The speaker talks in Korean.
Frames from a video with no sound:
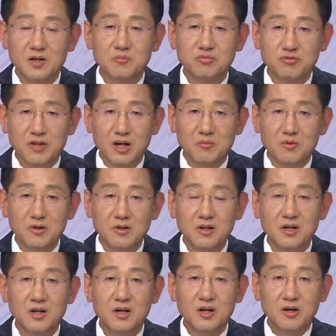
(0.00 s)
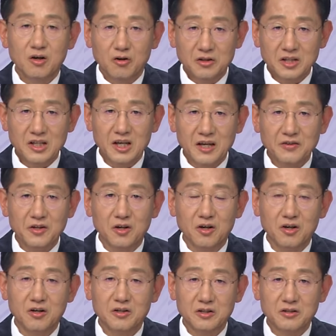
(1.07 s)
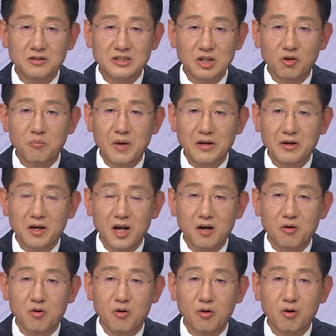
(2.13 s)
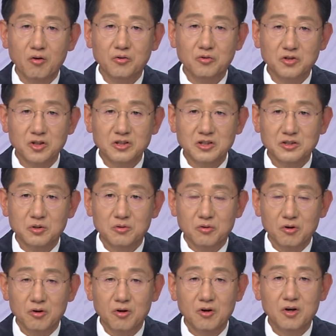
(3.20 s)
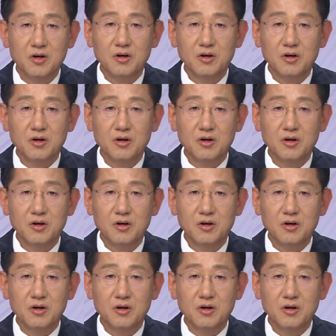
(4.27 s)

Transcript: 부담을 어떻게 해서 이걸 재원 마련하고 또 현실적으로